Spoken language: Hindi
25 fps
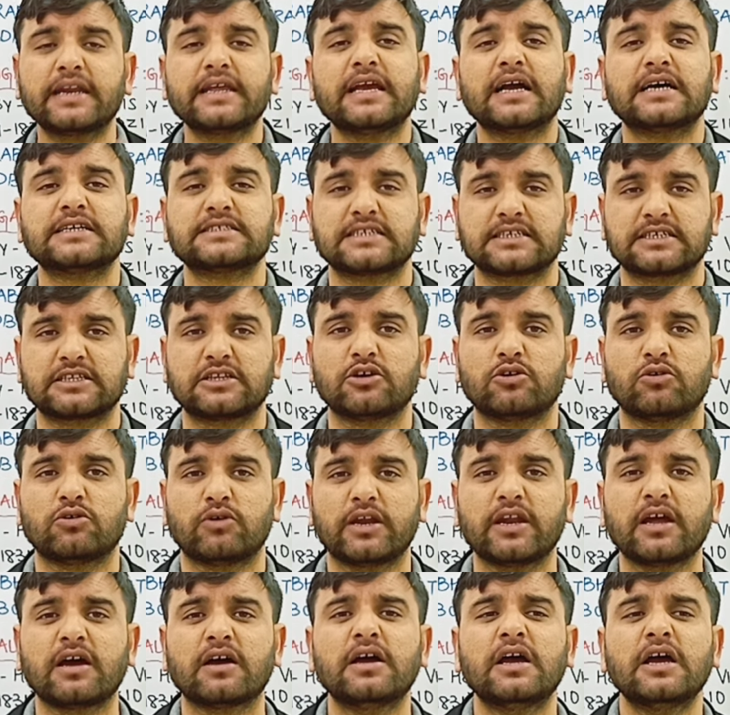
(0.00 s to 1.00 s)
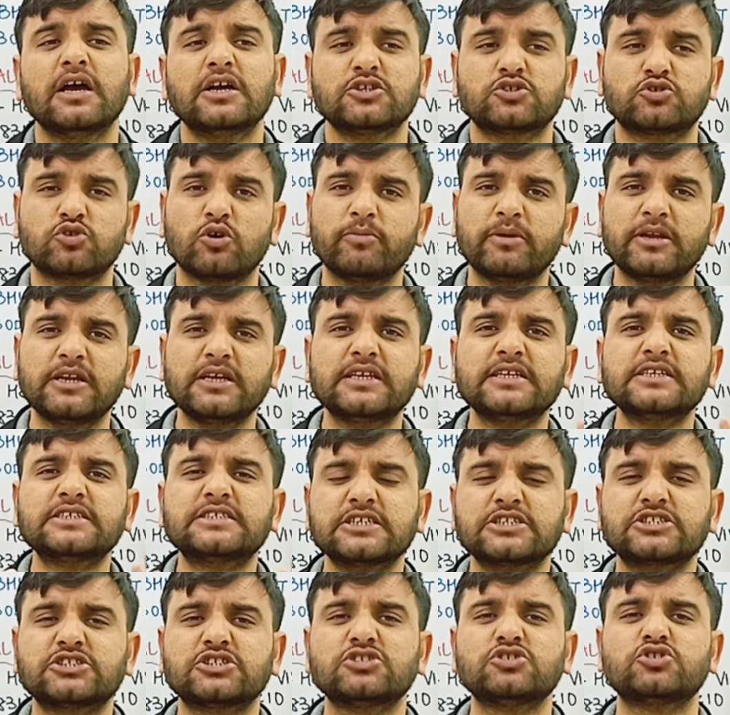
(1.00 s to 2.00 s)
नहीं आ सकते हो है ना सो मेनी
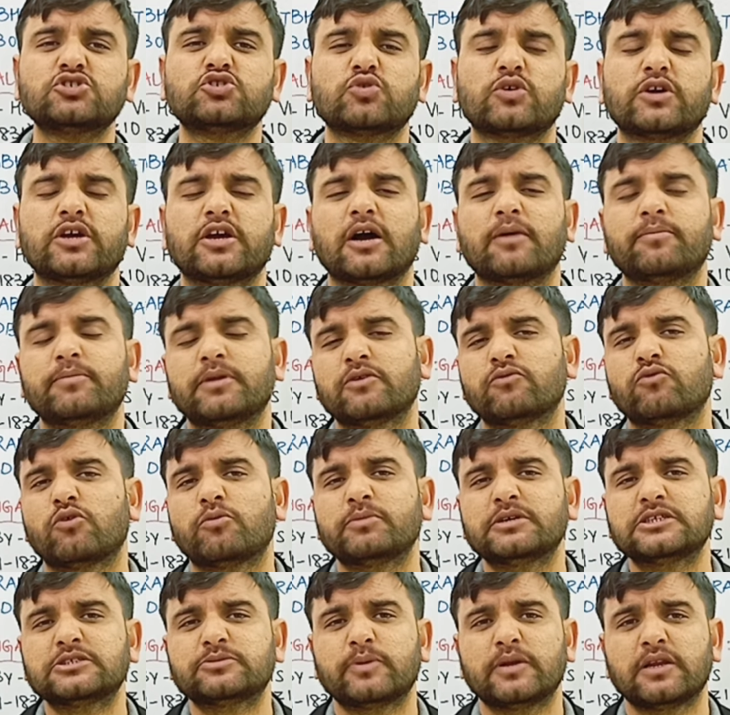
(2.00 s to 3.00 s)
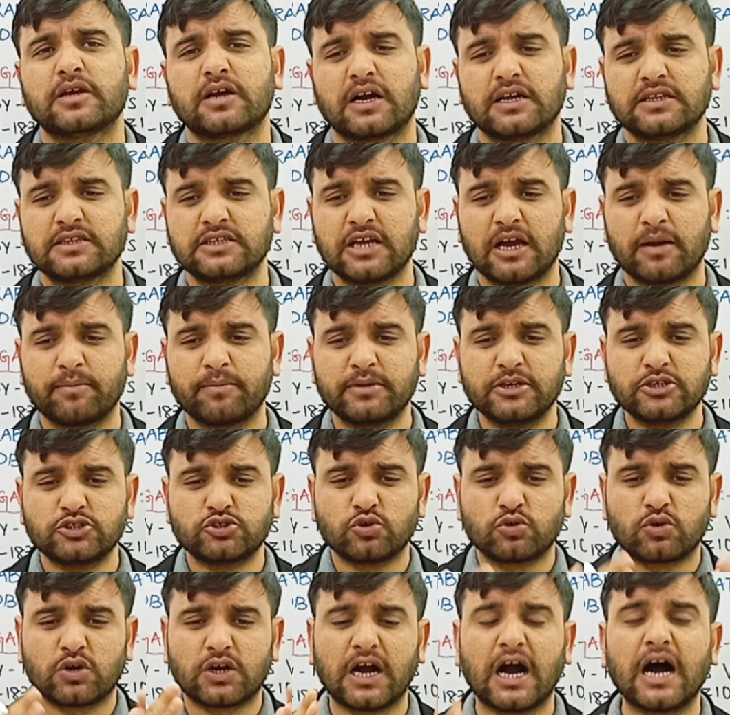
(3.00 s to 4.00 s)
रिस्ट्रिक्शन जो है हमने वोमेंस पे लगा दी हमने
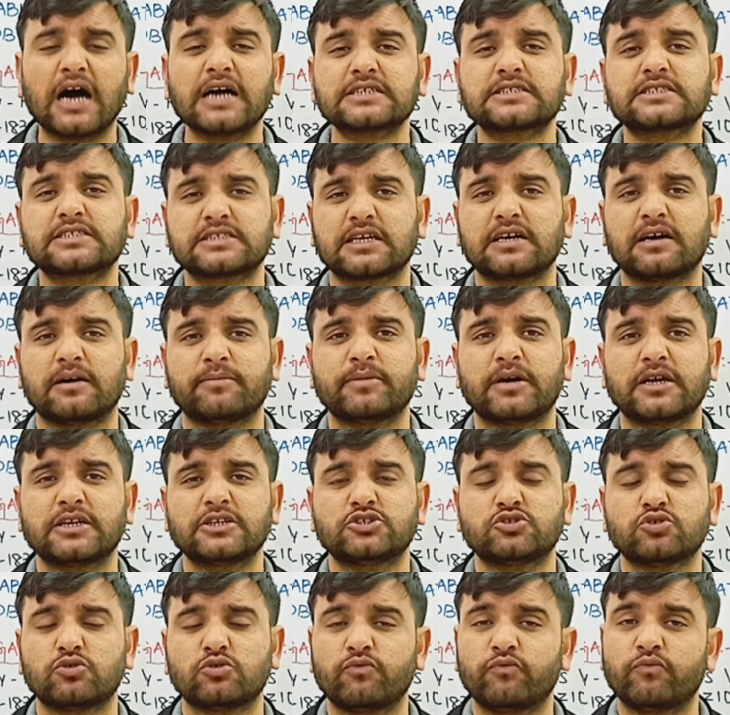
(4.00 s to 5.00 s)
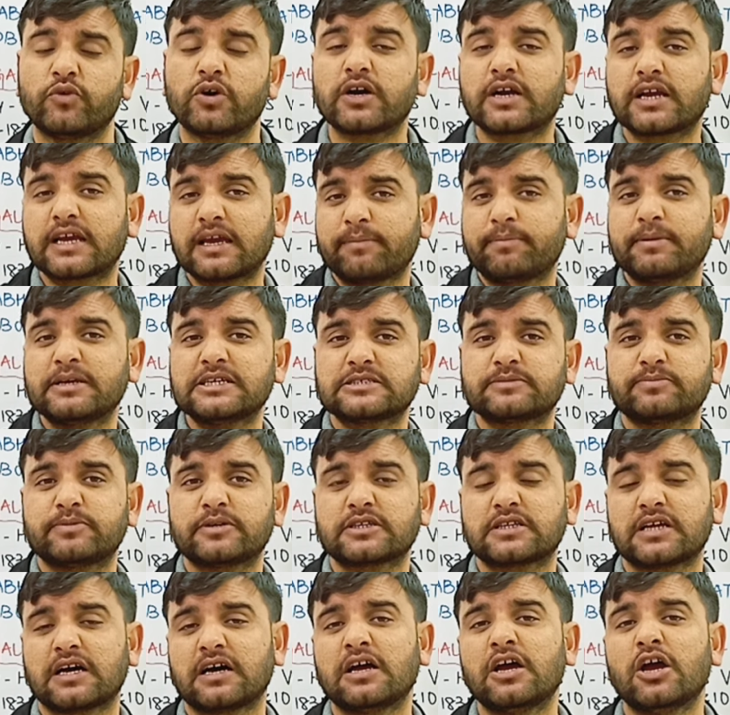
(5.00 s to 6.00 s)
जो कास्ट था हमारी जो वर्क के बेस
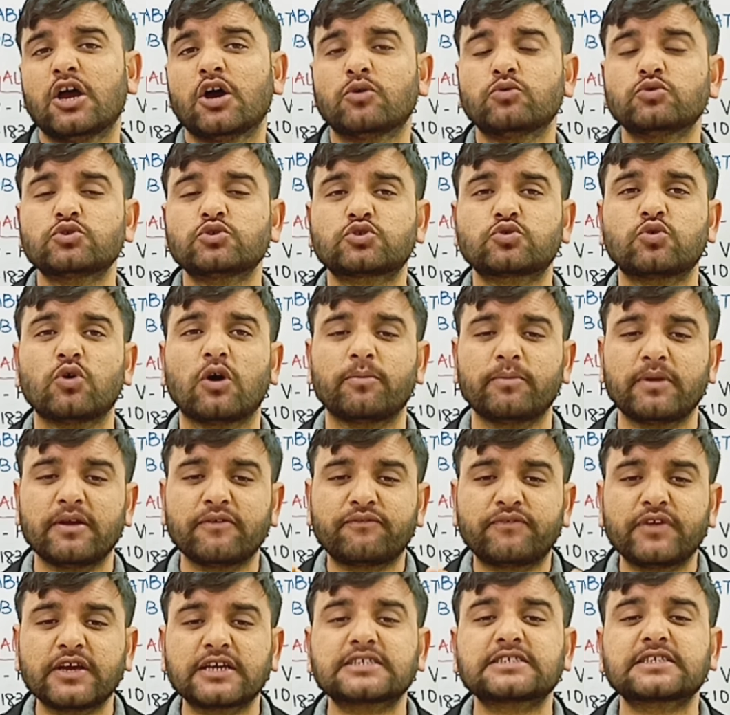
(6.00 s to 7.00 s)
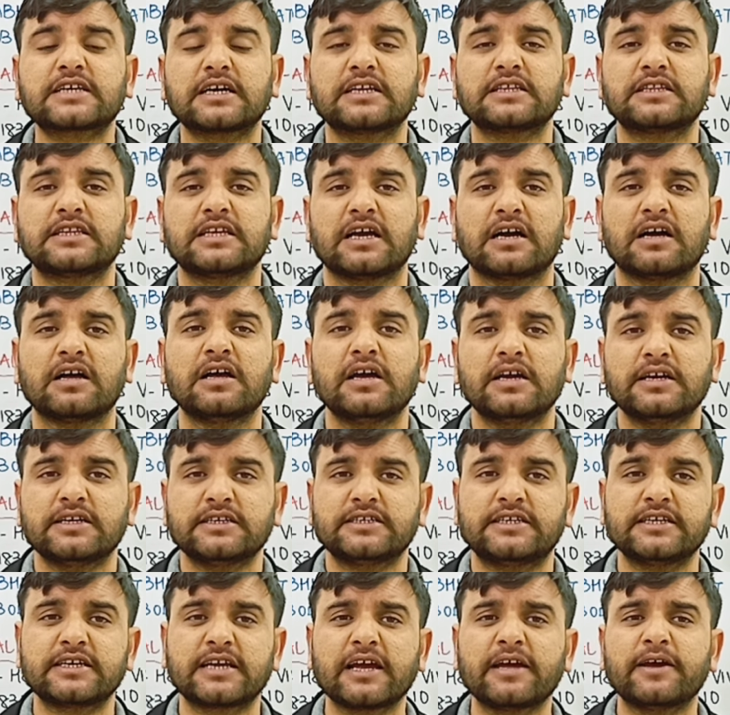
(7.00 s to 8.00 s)
पर था उसको हमने फिक्स कर दिया
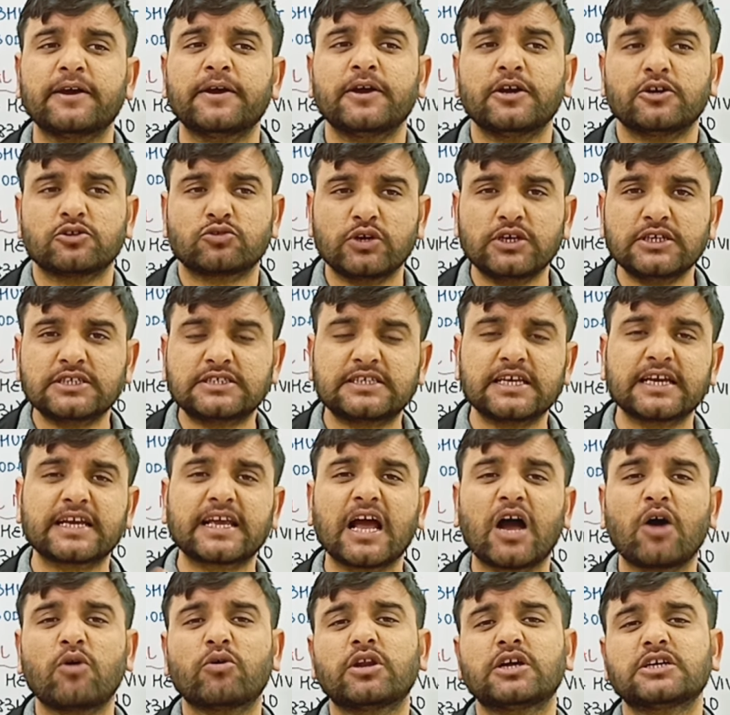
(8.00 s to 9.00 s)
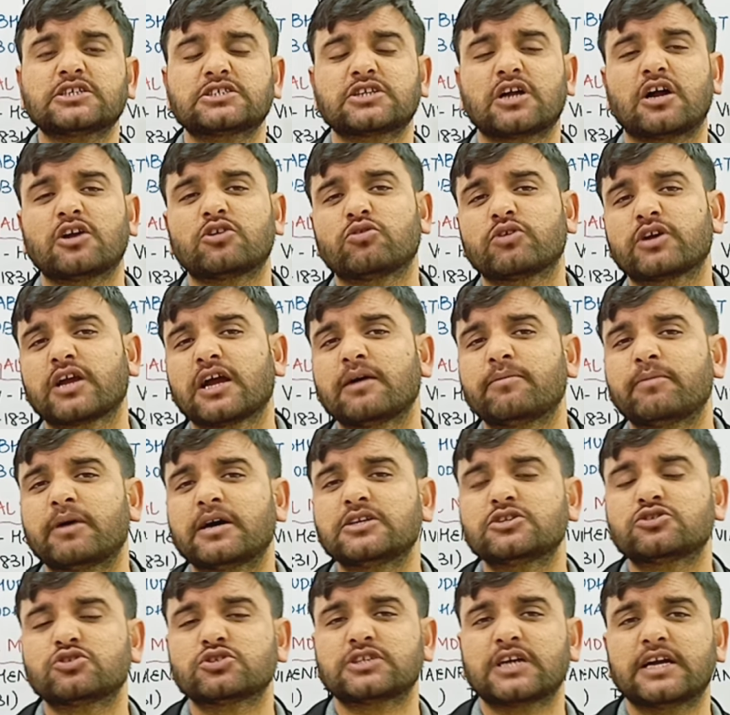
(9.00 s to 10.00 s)
ठीक है तो इससे क्या होना स्टार्ट हो गया
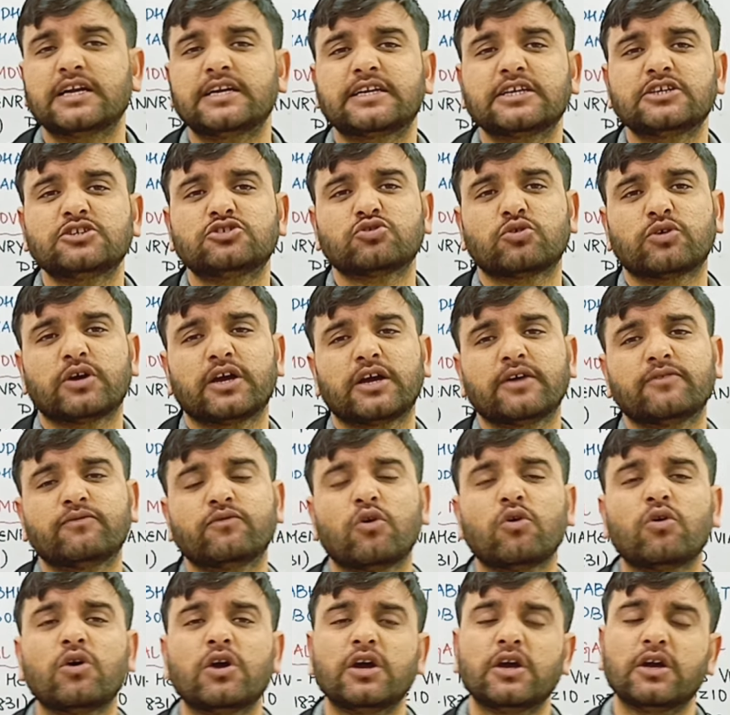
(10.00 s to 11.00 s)
हमारी सोसाइटी जो है वो